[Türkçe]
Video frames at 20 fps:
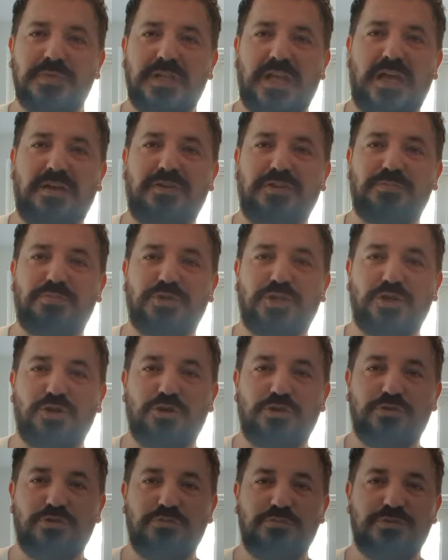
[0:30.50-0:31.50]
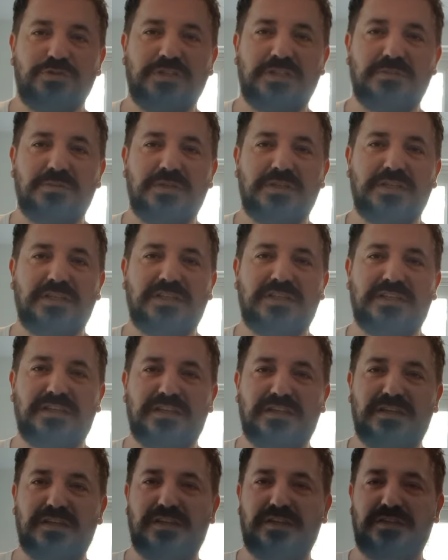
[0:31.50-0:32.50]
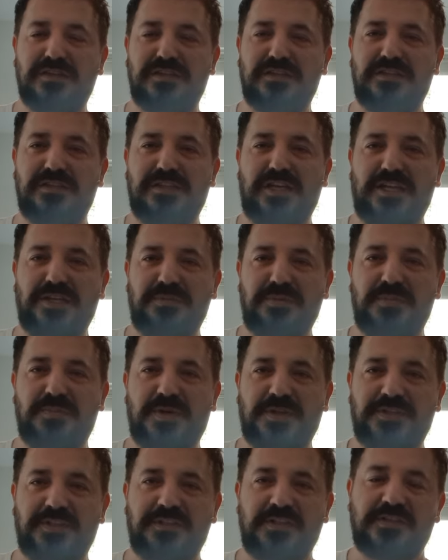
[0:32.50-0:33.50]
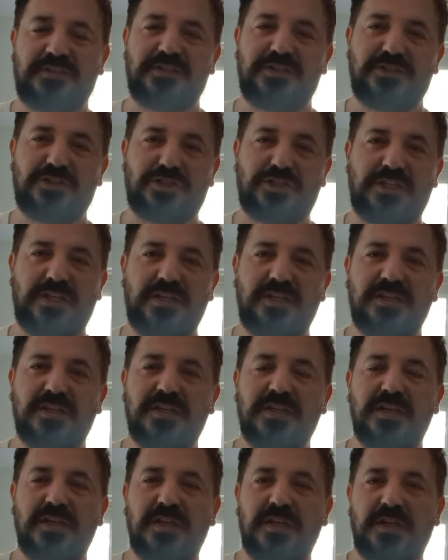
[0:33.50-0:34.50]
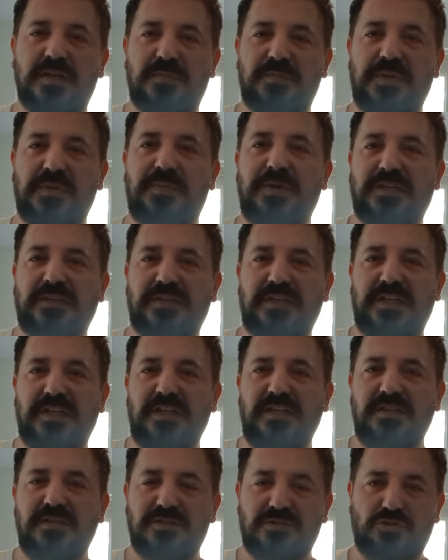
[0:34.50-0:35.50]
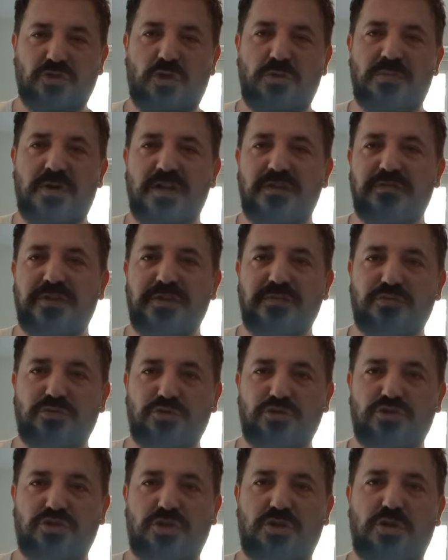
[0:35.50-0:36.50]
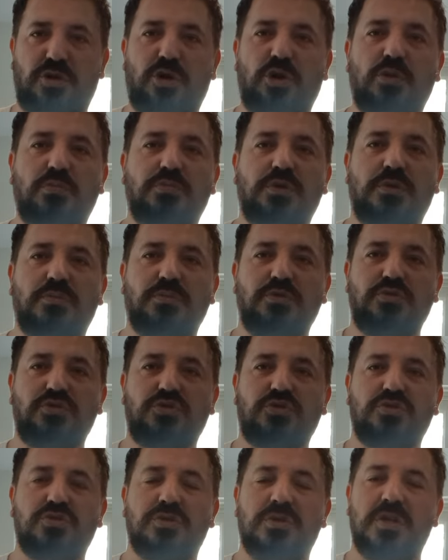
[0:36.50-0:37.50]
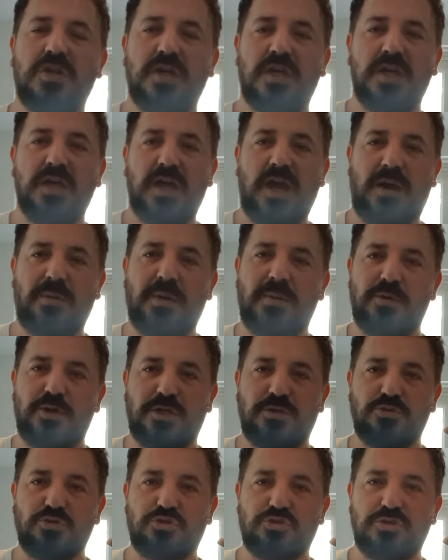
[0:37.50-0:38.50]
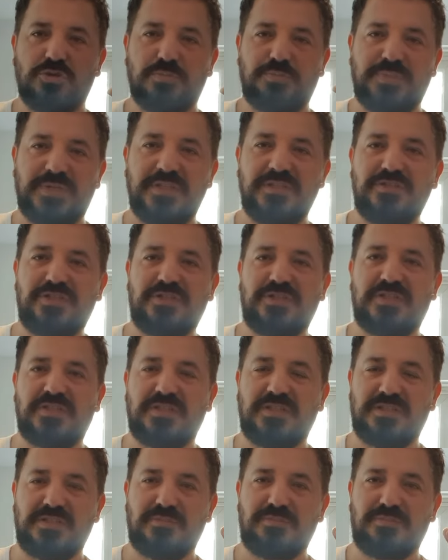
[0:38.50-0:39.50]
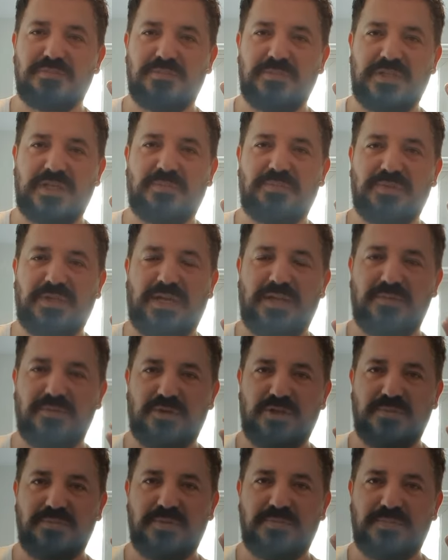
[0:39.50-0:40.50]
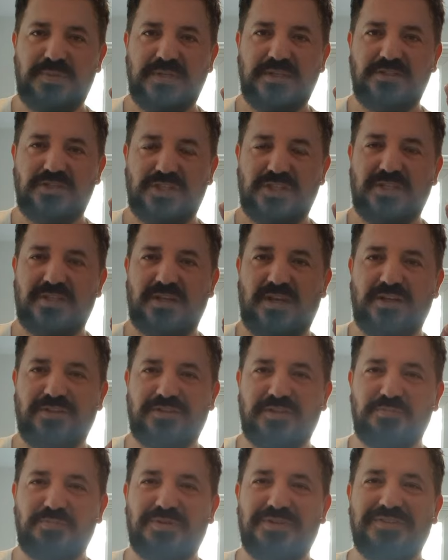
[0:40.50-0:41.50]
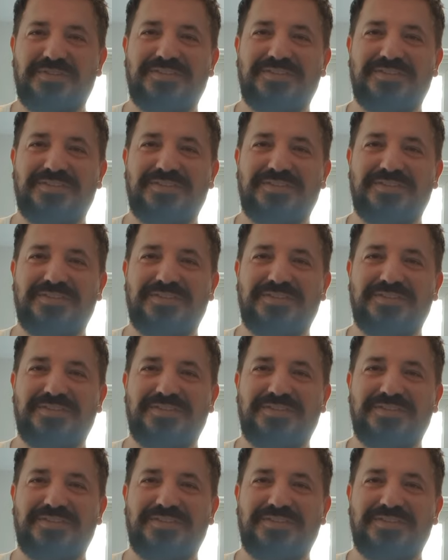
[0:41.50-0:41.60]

Evet burada gördüğünüz gibi yani bir patatesin içine pipetle normalde vurunca olmuyormuş. Ama böyle ucunu pinç yapı yani böyle bir pinçik atıp